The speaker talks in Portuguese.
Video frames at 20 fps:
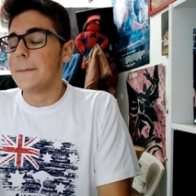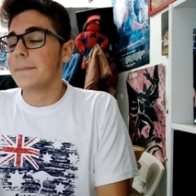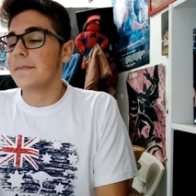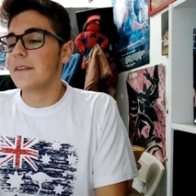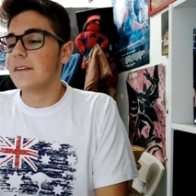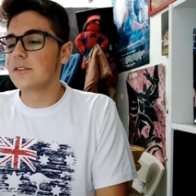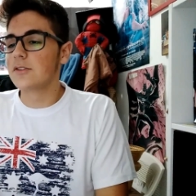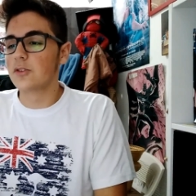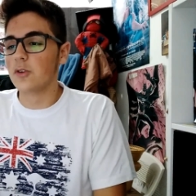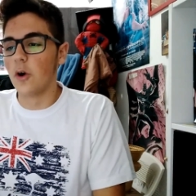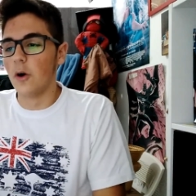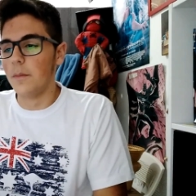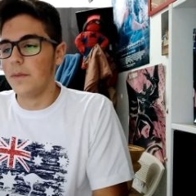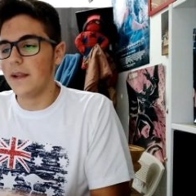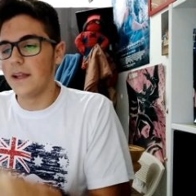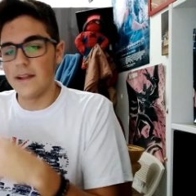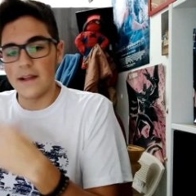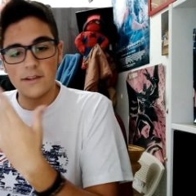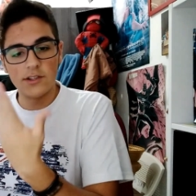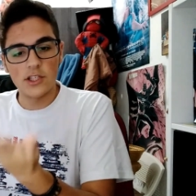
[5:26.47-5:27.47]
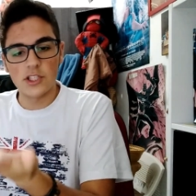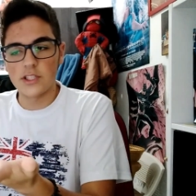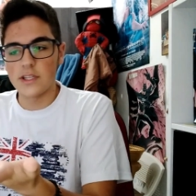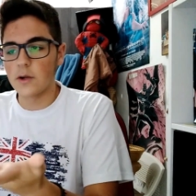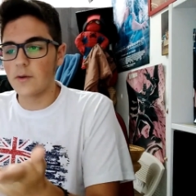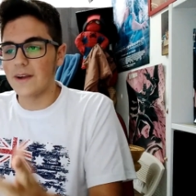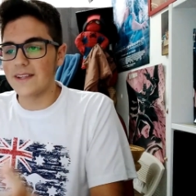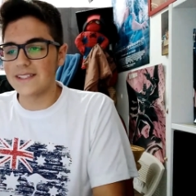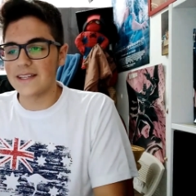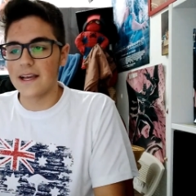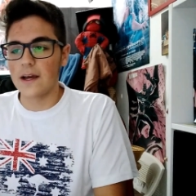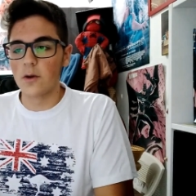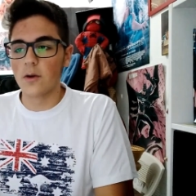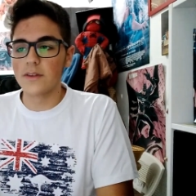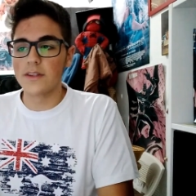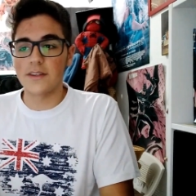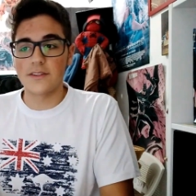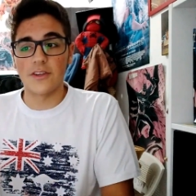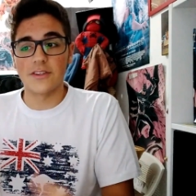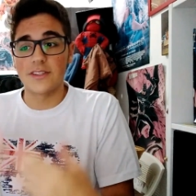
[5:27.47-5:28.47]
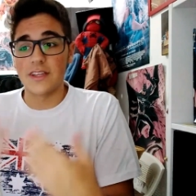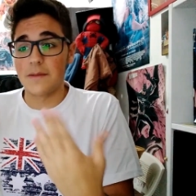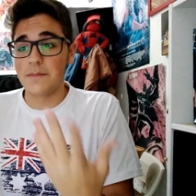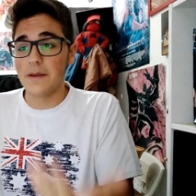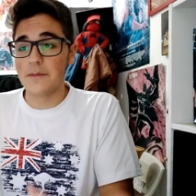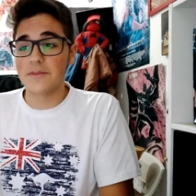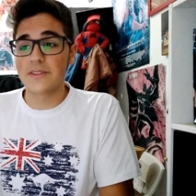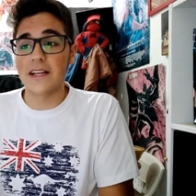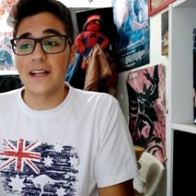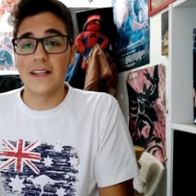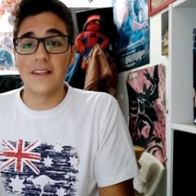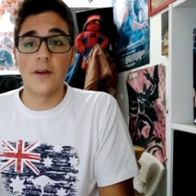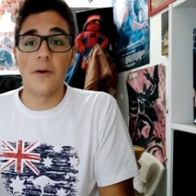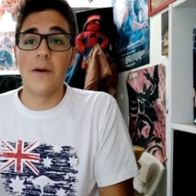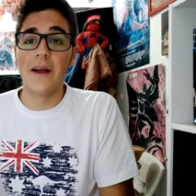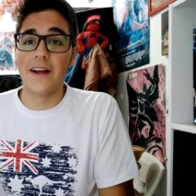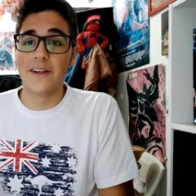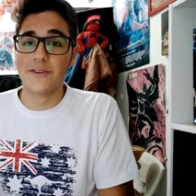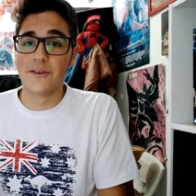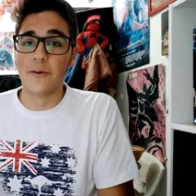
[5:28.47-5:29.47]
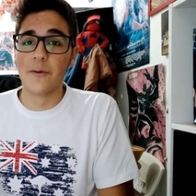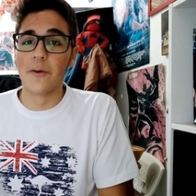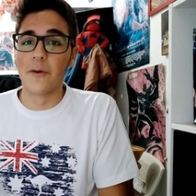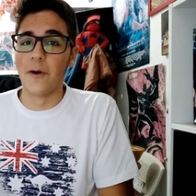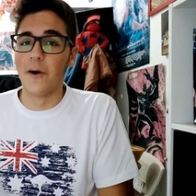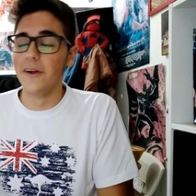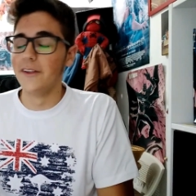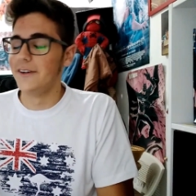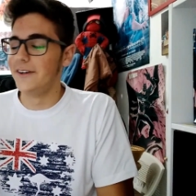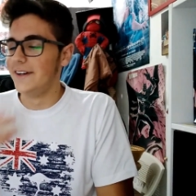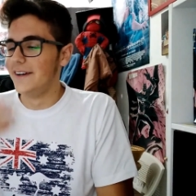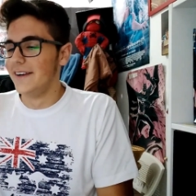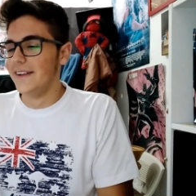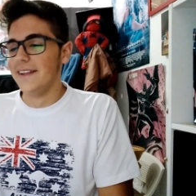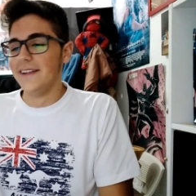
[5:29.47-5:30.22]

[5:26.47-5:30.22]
sobre. A gente nem conhece a garota, só sabemos que ela não é a John Connor,